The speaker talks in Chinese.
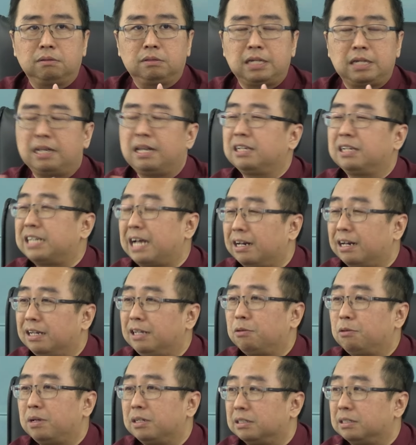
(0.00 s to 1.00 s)
相当长的
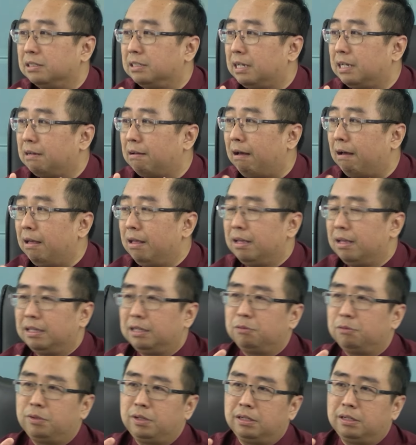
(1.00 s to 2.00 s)
一段时间了，
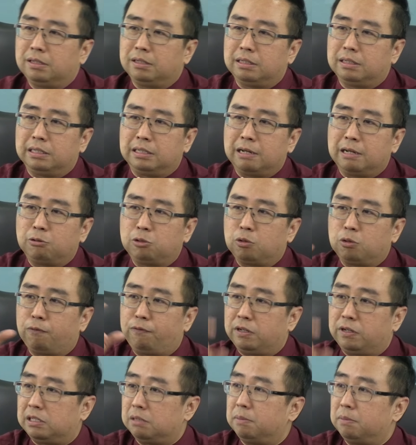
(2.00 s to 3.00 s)
因为你要做
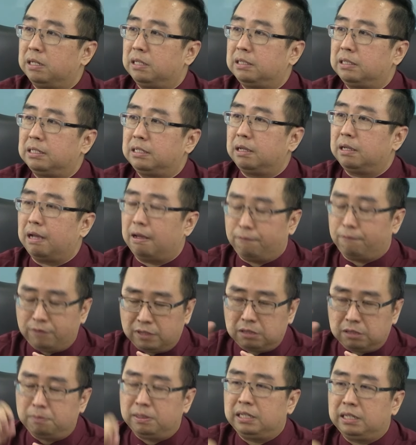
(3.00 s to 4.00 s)
feasibility 啊
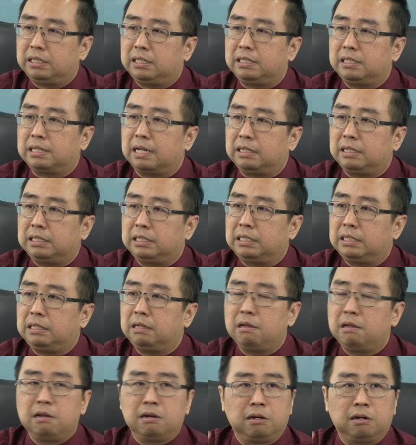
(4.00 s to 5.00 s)
feasibility
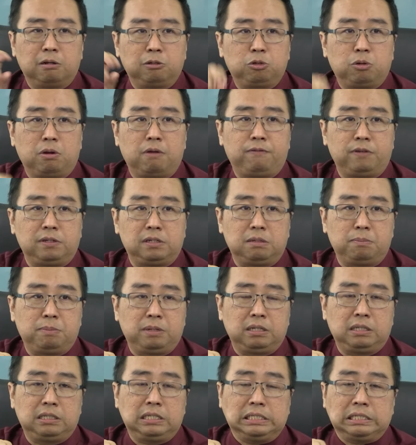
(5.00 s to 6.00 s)
study，然后做完
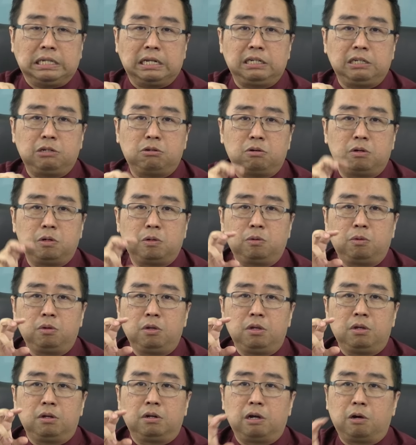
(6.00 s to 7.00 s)
feasibility study 后，
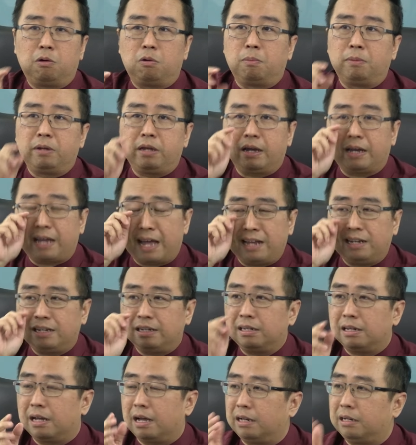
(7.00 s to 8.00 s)
然后我们也看
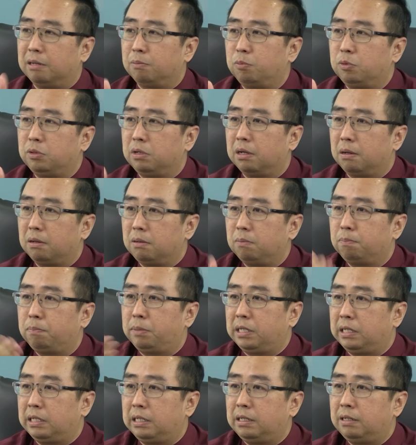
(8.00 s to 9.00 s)
啊能不能
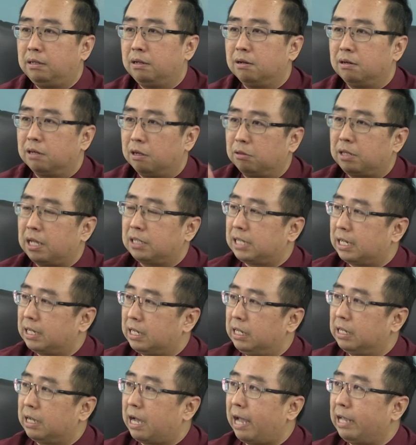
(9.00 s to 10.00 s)
批，然后它才
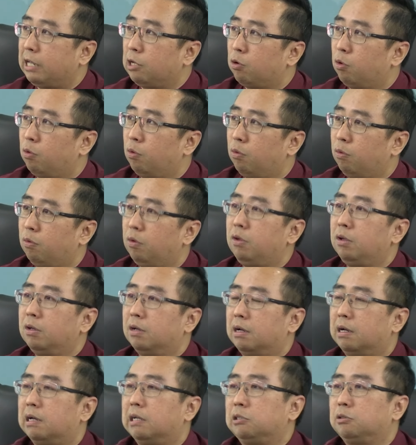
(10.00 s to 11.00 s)
可以开工
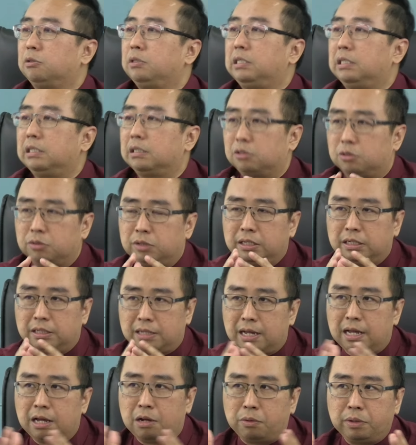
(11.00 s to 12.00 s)
啊，所以所以
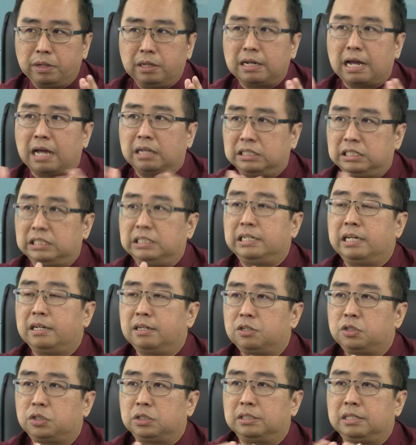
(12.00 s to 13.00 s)
它会拿几年
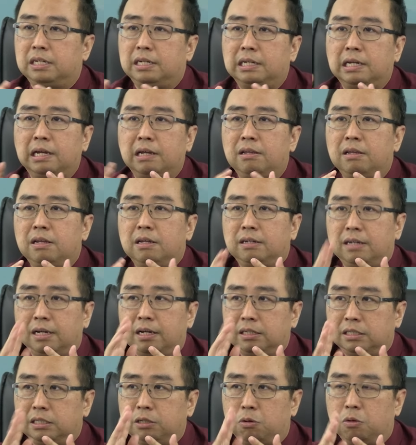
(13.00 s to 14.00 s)
的时间呢？那
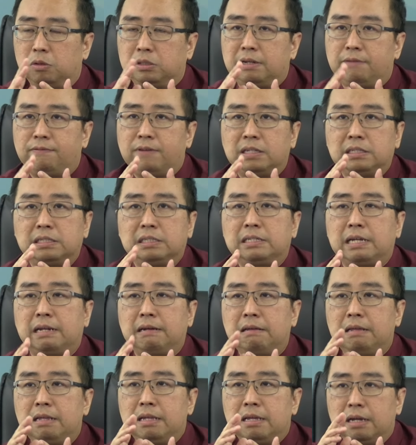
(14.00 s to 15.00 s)
个是火箭发射站
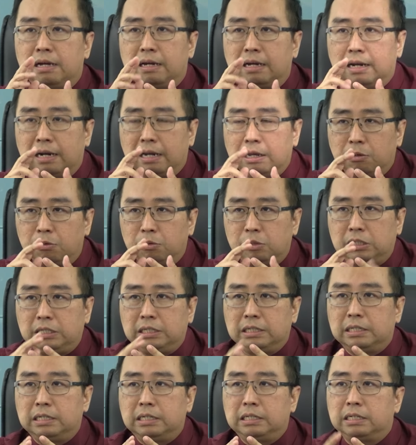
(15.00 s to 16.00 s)
啊，然后
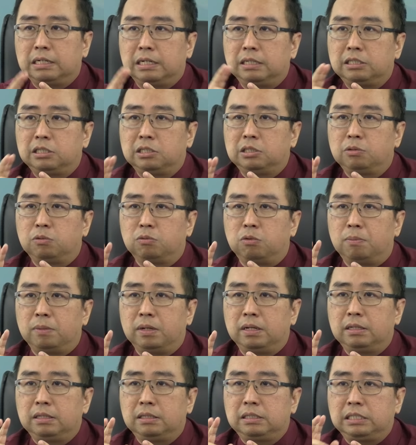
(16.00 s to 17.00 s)
第二呢，是我
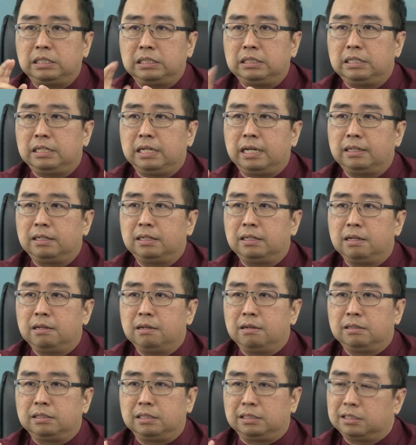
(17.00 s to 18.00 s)
们今年
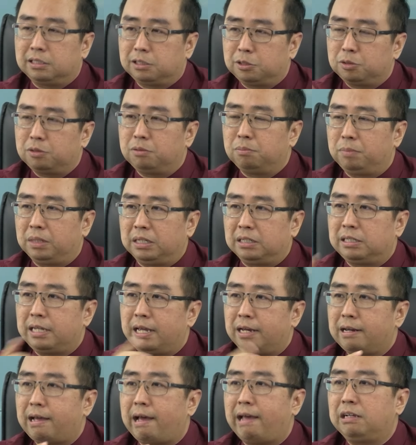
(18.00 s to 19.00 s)
其实就是明
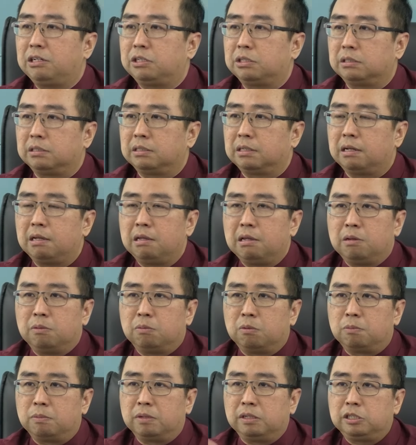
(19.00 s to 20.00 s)
天开始呢，
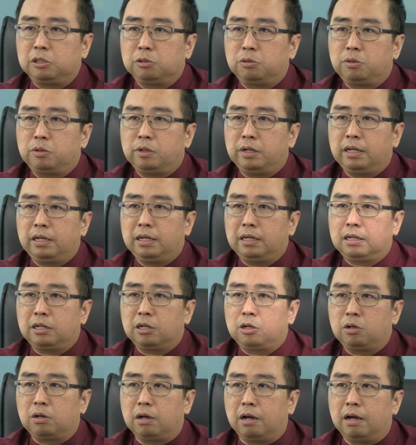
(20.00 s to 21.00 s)
我们就会
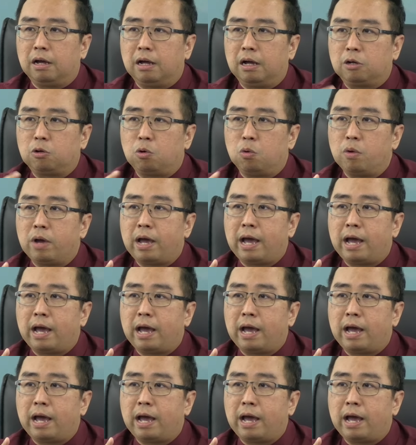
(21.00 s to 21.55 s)
啊公